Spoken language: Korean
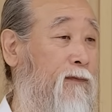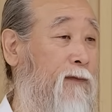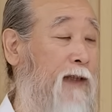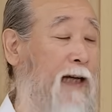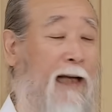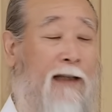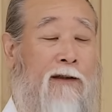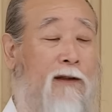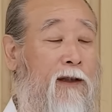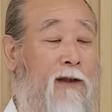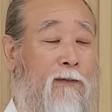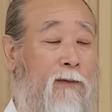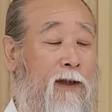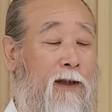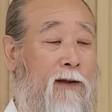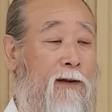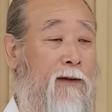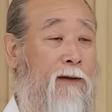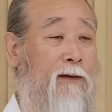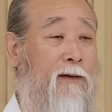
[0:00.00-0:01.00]
안 드립니다.
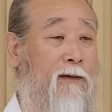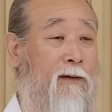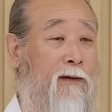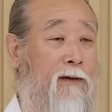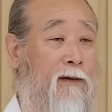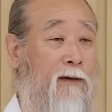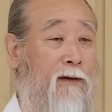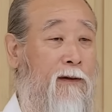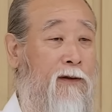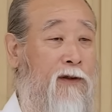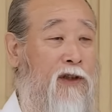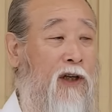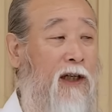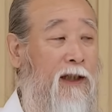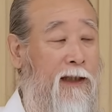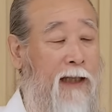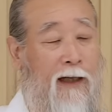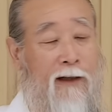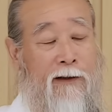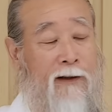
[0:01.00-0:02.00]

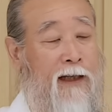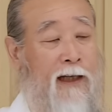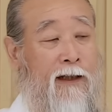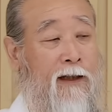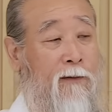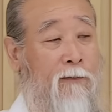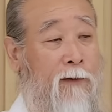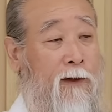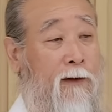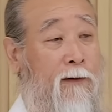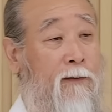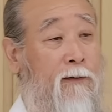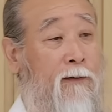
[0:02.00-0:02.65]
절대 그렇게 안 됩니다.